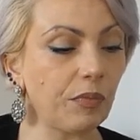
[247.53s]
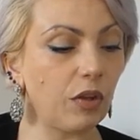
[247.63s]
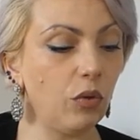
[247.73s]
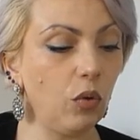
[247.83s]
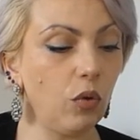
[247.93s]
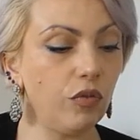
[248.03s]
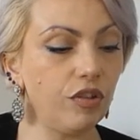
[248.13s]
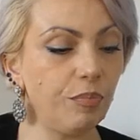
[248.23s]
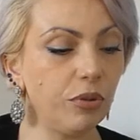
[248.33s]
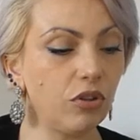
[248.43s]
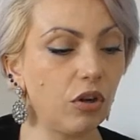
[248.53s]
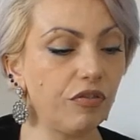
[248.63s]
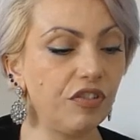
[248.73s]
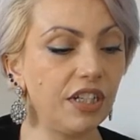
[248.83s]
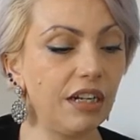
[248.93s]
dove potrò
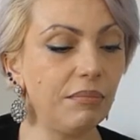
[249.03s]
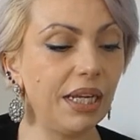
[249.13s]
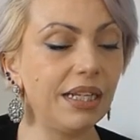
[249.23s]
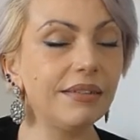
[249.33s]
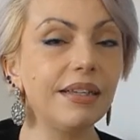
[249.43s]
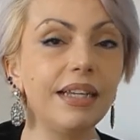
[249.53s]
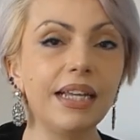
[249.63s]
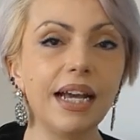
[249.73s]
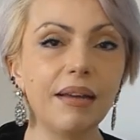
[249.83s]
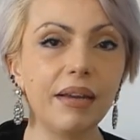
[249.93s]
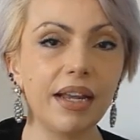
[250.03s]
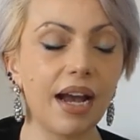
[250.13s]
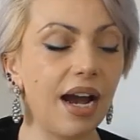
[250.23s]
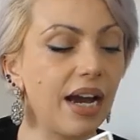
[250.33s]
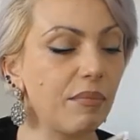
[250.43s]
finalmente
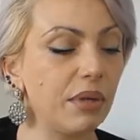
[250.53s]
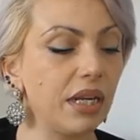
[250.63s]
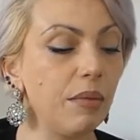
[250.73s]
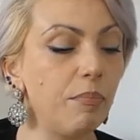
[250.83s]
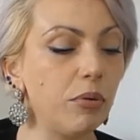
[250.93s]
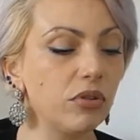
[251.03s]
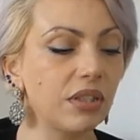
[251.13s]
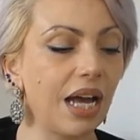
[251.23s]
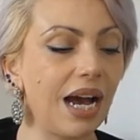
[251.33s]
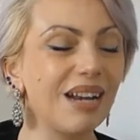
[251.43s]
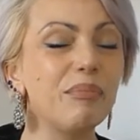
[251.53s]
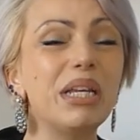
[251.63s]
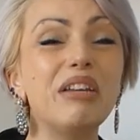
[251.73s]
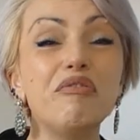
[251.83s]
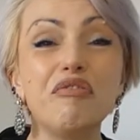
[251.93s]
ricaricarmi,
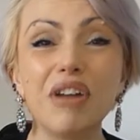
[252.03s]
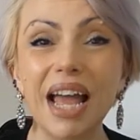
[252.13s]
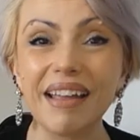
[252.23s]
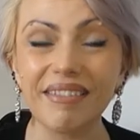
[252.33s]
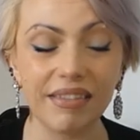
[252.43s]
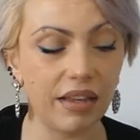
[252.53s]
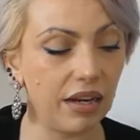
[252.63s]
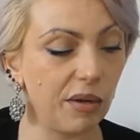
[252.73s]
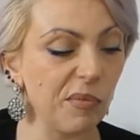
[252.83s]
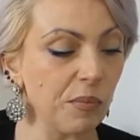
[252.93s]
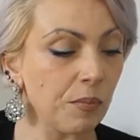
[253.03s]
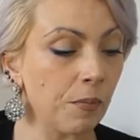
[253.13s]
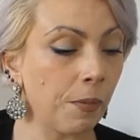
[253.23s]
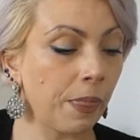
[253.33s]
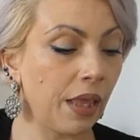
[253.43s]
riposarmi, riflettere
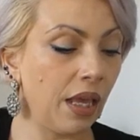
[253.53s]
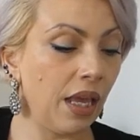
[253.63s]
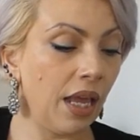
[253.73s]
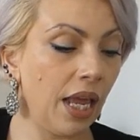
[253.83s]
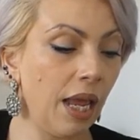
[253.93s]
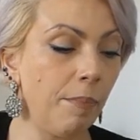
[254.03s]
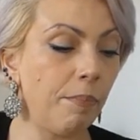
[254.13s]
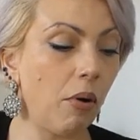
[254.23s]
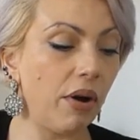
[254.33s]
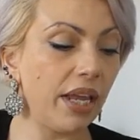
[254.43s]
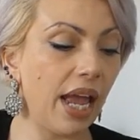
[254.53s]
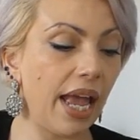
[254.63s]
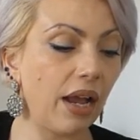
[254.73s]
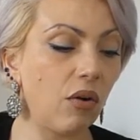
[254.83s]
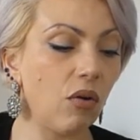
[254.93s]
e poi
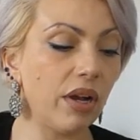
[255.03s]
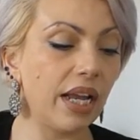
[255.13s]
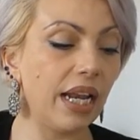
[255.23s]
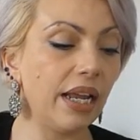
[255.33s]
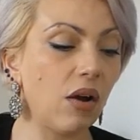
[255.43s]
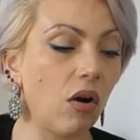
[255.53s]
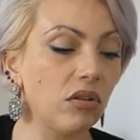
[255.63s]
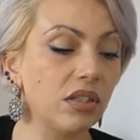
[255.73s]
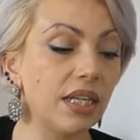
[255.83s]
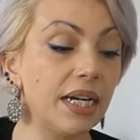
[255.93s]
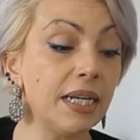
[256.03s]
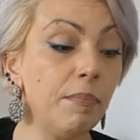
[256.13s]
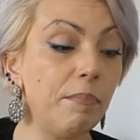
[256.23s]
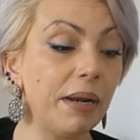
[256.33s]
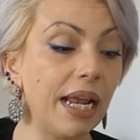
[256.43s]
ecco che le cose
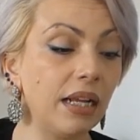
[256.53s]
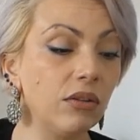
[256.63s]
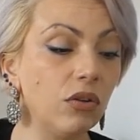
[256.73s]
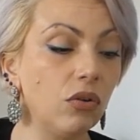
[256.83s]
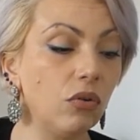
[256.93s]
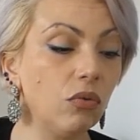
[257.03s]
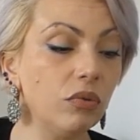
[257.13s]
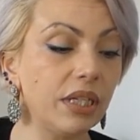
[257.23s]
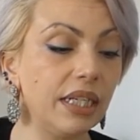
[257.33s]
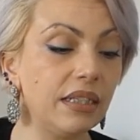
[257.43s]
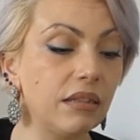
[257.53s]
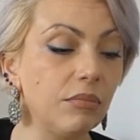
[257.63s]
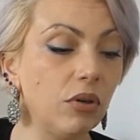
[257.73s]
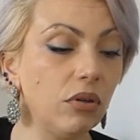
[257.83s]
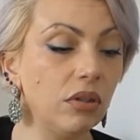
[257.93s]
riprendono un
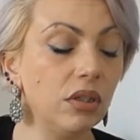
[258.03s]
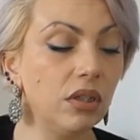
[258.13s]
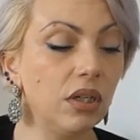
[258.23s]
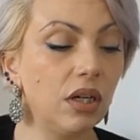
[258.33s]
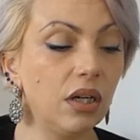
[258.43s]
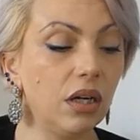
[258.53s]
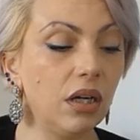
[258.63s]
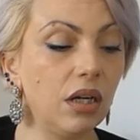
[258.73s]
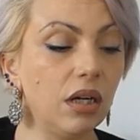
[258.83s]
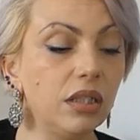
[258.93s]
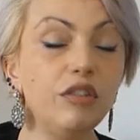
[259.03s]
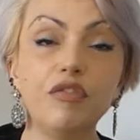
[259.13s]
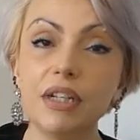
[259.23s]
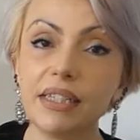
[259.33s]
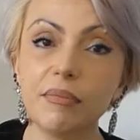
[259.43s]
ritmo eh, di
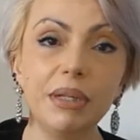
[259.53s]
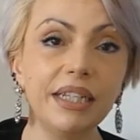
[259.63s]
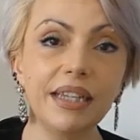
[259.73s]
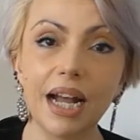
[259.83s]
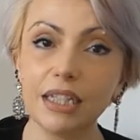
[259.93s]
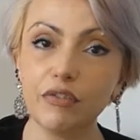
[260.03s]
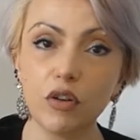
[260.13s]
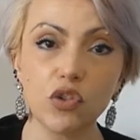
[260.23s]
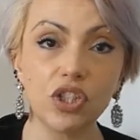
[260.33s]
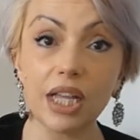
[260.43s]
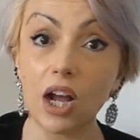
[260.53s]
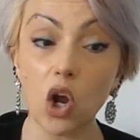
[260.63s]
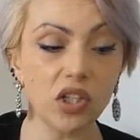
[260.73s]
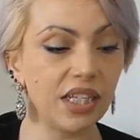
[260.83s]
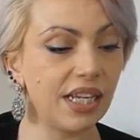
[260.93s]
flessibilità, di velocità,
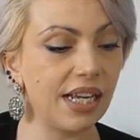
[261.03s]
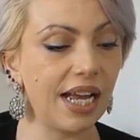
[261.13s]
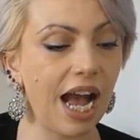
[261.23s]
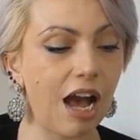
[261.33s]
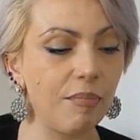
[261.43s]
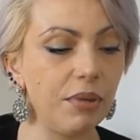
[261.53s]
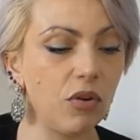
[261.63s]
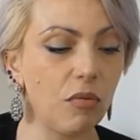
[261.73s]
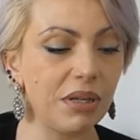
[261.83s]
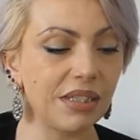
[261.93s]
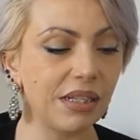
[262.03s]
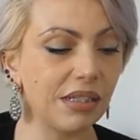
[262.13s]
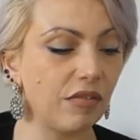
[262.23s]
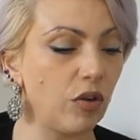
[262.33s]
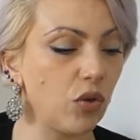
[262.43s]
cose che cambiano
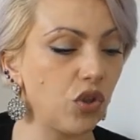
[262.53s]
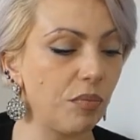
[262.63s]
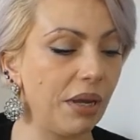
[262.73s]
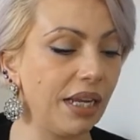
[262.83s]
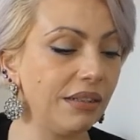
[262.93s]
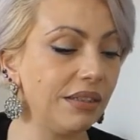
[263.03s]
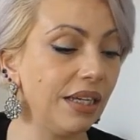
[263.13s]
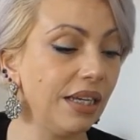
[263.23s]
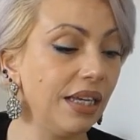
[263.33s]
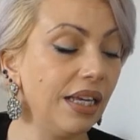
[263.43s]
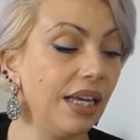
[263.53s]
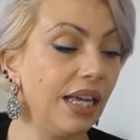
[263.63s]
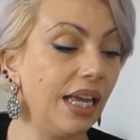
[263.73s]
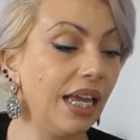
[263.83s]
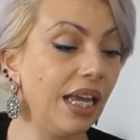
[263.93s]
abbastanza velocemente
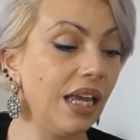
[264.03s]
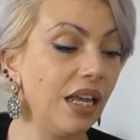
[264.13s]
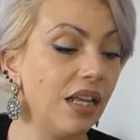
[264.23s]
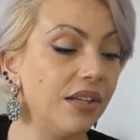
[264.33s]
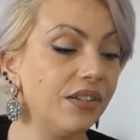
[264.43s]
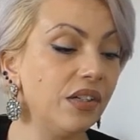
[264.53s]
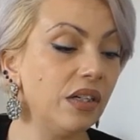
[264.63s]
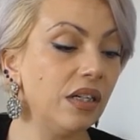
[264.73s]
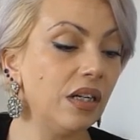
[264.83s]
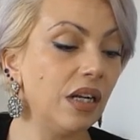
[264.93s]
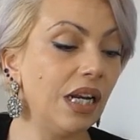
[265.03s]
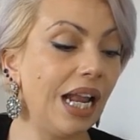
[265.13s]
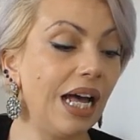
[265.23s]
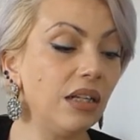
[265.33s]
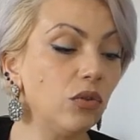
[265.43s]
e
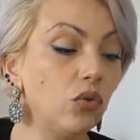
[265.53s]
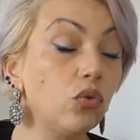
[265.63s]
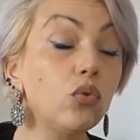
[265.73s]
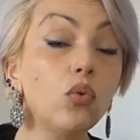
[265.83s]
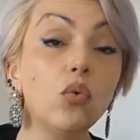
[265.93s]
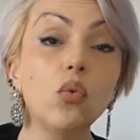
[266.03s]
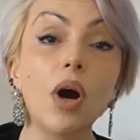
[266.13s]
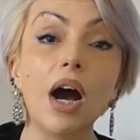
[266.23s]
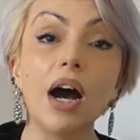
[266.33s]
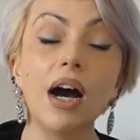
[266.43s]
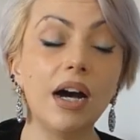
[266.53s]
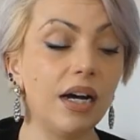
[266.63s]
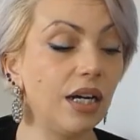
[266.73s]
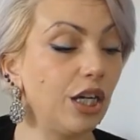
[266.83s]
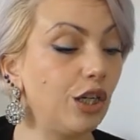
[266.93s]
la tua
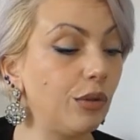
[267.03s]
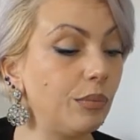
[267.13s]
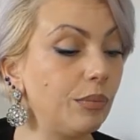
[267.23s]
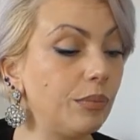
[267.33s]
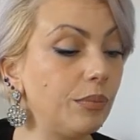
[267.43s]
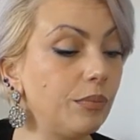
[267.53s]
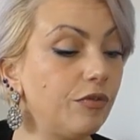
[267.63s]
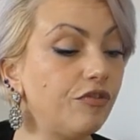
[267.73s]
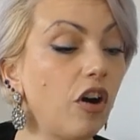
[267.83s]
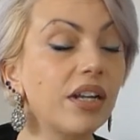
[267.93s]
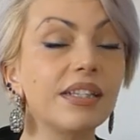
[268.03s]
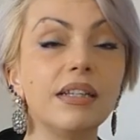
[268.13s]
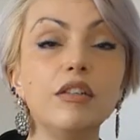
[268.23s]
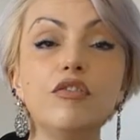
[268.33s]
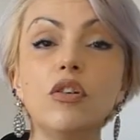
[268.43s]
ehm, forza
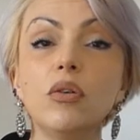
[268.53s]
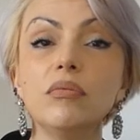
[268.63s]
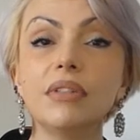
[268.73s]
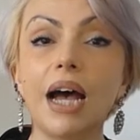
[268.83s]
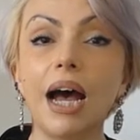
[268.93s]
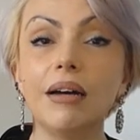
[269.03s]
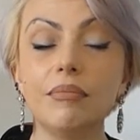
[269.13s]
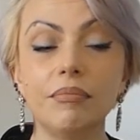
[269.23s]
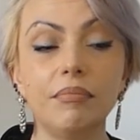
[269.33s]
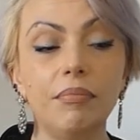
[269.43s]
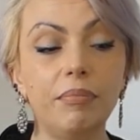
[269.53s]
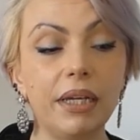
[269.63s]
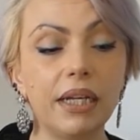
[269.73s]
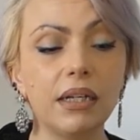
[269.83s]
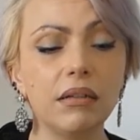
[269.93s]
di volontà
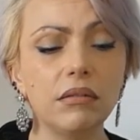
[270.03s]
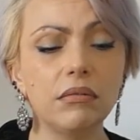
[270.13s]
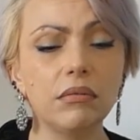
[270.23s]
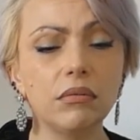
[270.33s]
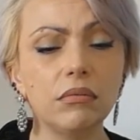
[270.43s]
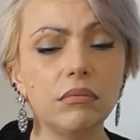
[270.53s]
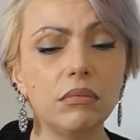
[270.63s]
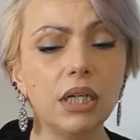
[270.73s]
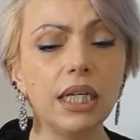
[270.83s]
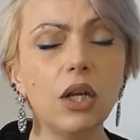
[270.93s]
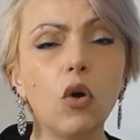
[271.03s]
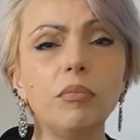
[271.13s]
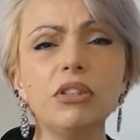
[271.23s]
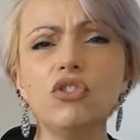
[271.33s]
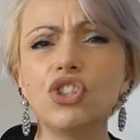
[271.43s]
per
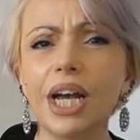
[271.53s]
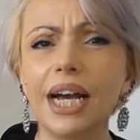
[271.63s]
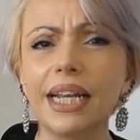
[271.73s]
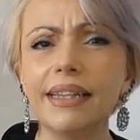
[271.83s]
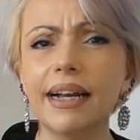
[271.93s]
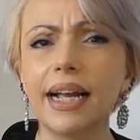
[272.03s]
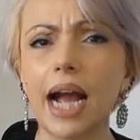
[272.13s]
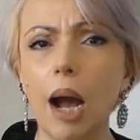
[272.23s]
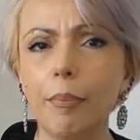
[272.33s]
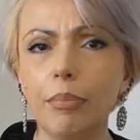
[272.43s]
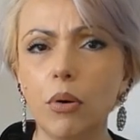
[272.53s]
ricominciare da capo.